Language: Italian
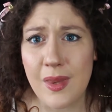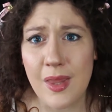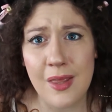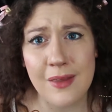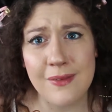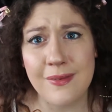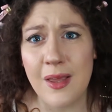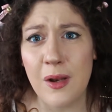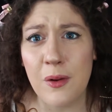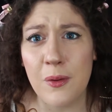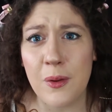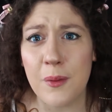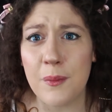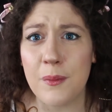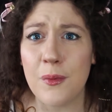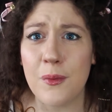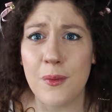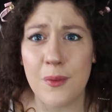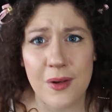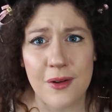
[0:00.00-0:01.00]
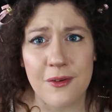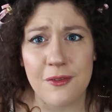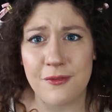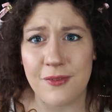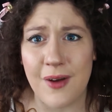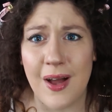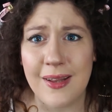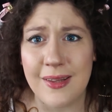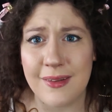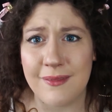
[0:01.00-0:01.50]
Sailor Moon
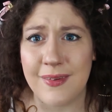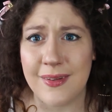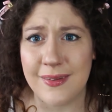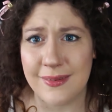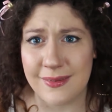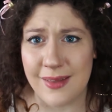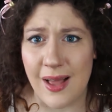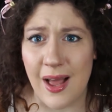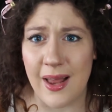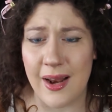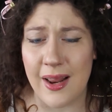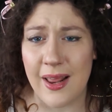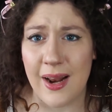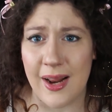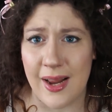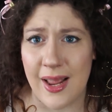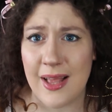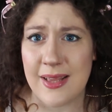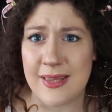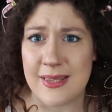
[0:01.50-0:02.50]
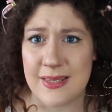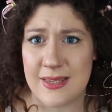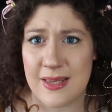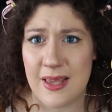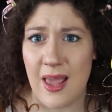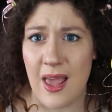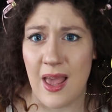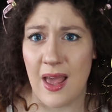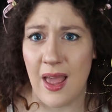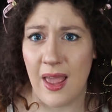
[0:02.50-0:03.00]
fa diventare ragazzi
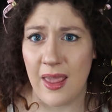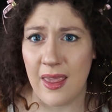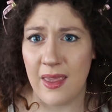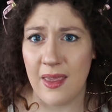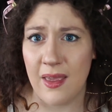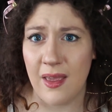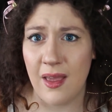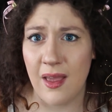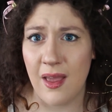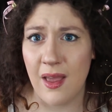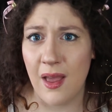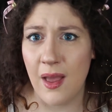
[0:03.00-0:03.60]
gay?